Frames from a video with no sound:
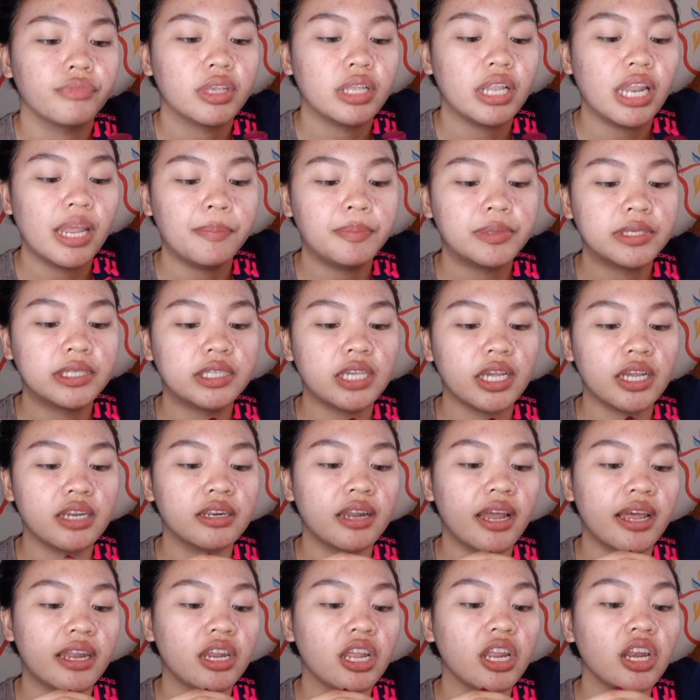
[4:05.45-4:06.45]
lipstick
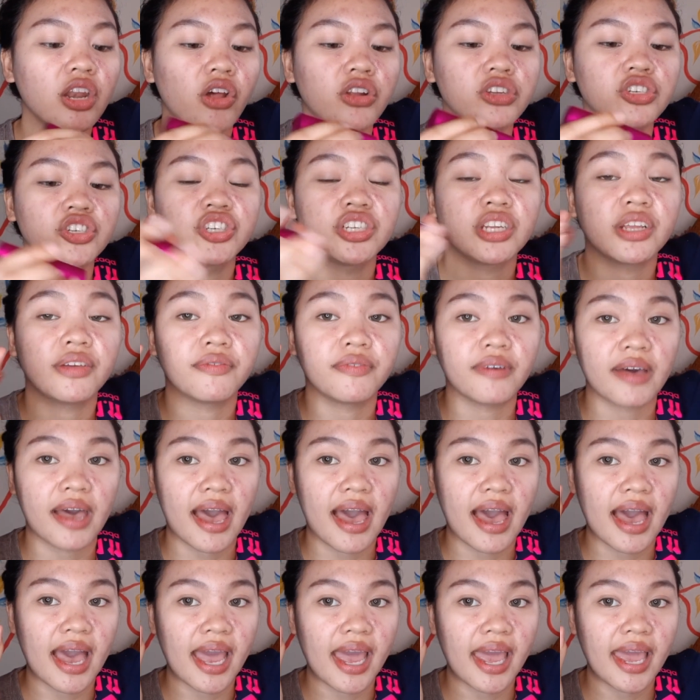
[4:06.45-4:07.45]
na ni-launch ni
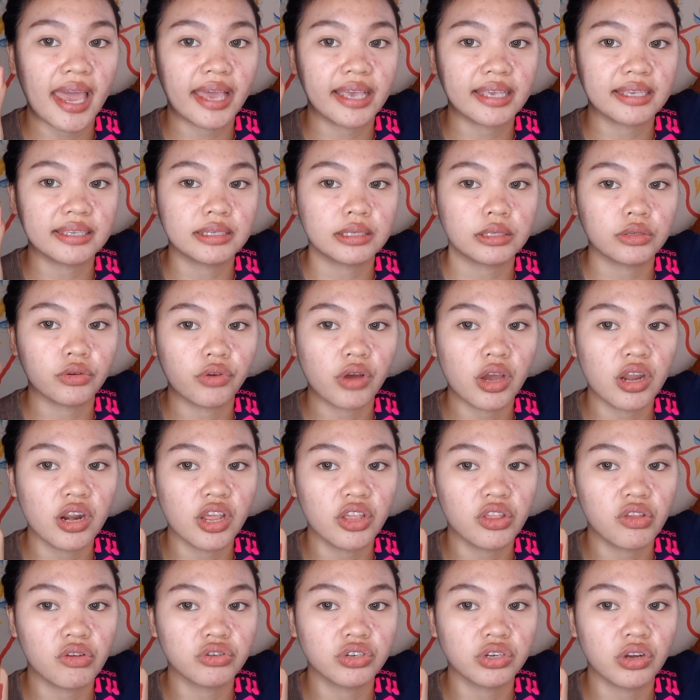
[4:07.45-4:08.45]
Vice. So,
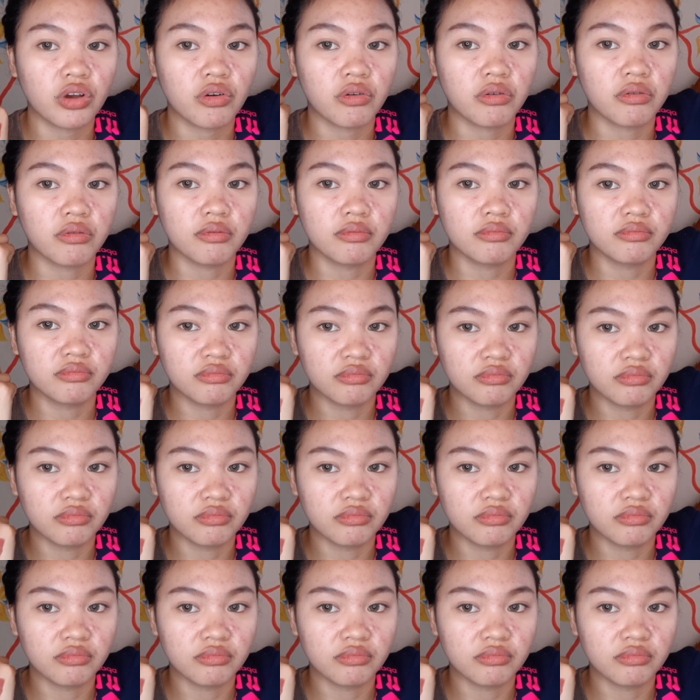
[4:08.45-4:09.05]
ganito siya, oh.